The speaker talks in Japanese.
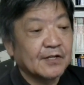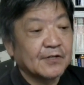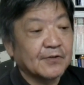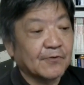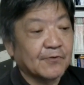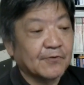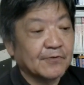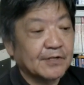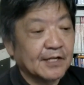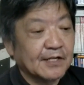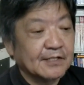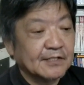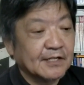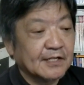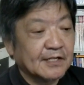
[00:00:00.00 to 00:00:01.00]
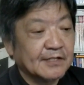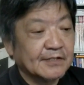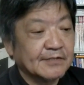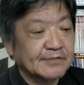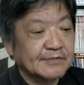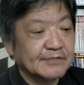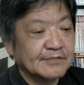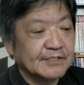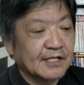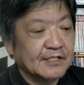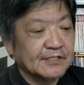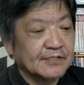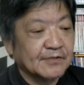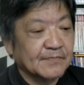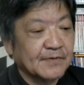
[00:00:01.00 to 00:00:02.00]
兵庫県宝
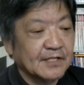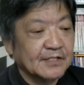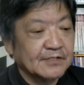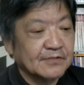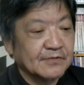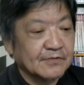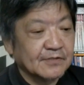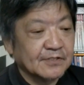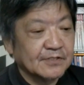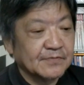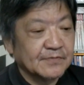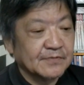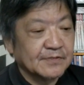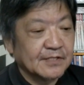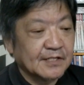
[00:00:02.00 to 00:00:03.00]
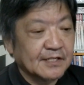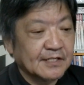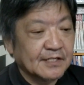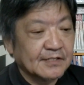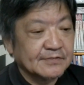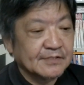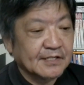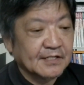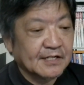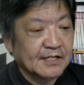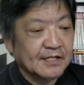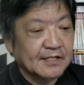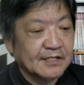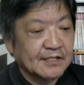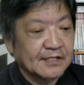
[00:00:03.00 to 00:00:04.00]
塚市のマンションに住む宝塚歌
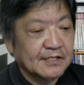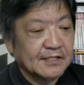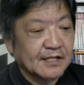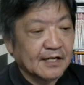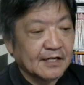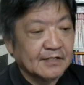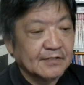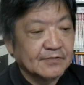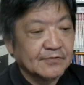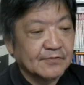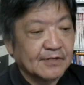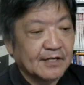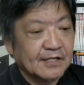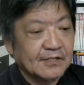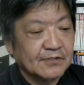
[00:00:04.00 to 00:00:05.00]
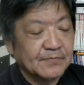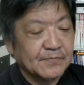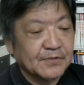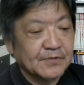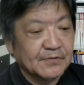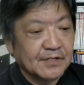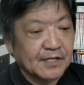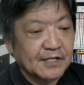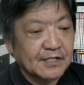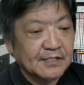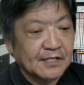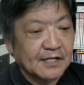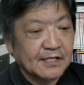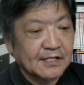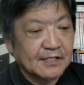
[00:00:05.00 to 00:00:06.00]
劇団空組の劇
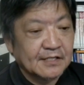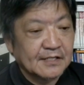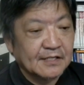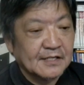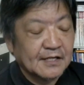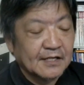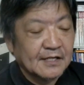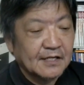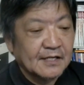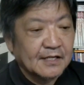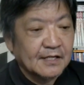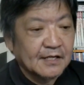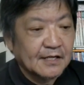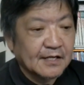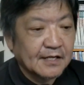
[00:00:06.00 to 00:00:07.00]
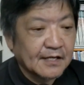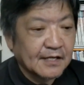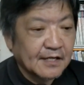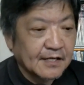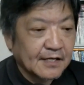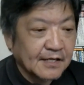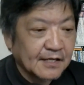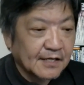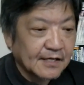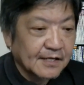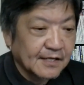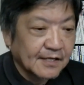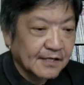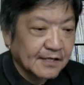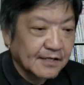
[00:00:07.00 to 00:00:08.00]
団員、
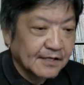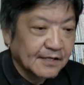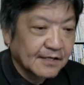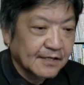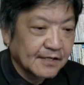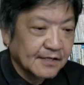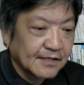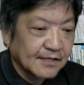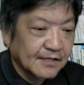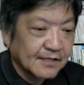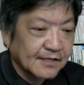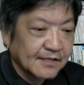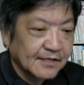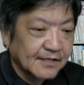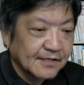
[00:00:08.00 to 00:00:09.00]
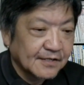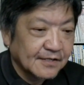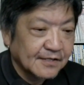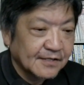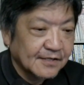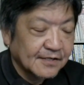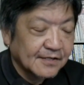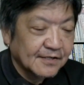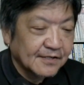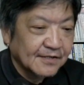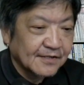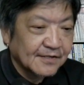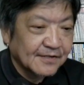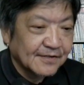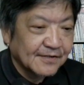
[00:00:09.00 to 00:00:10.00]

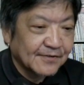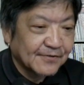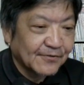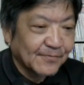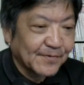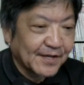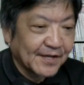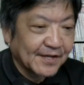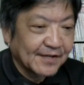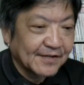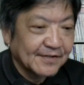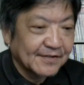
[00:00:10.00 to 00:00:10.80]
えー、読めへん、